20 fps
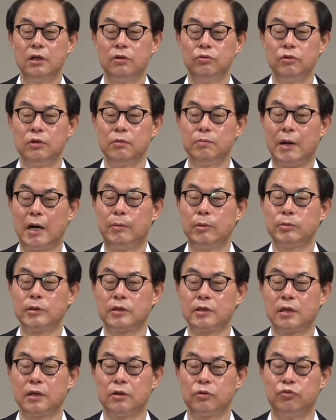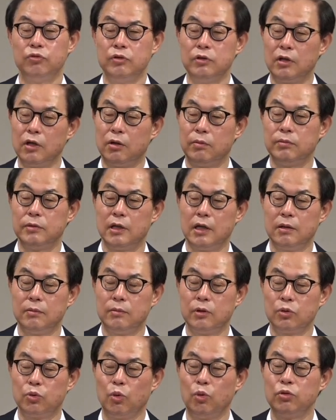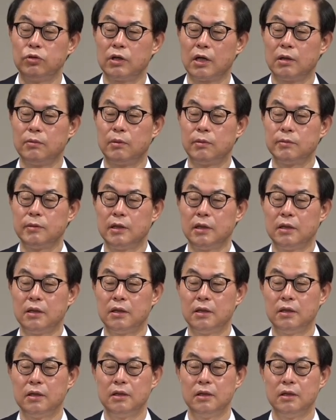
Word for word: 우리는 방법 찾잖아요. 군대 없나? 뭐 도울 사람 없나?